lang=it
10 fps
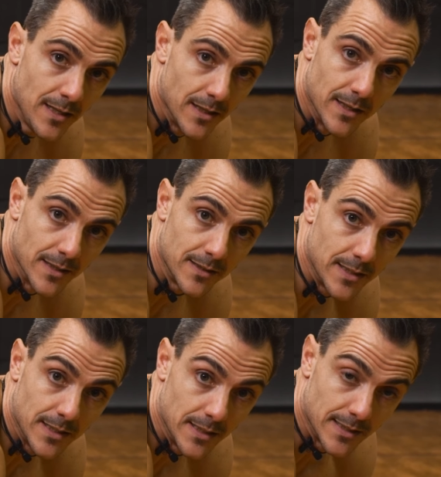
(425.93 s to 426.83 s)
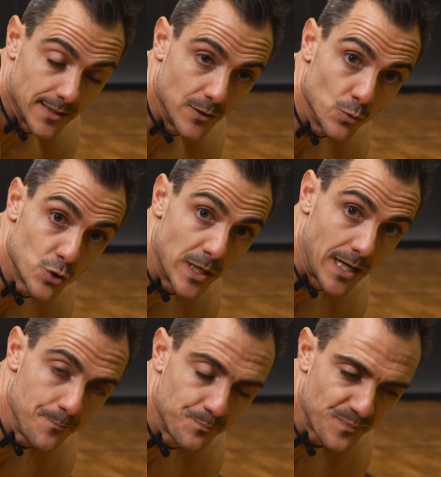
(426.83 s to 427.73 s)
eh, ti
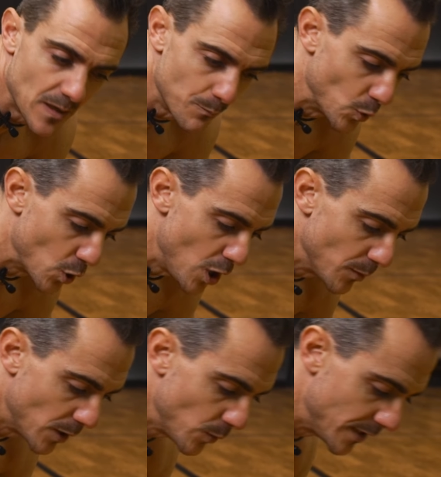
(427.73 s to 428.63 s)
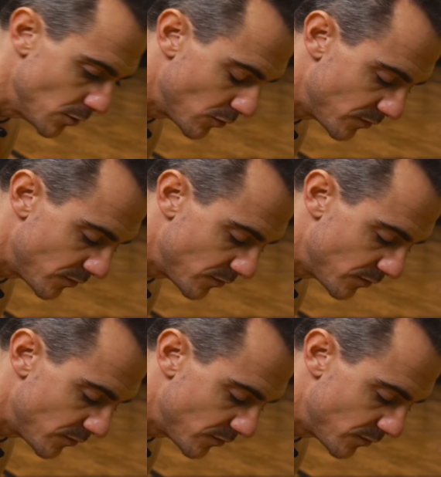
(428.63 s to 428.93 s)
riuscirà più comoda, quindi o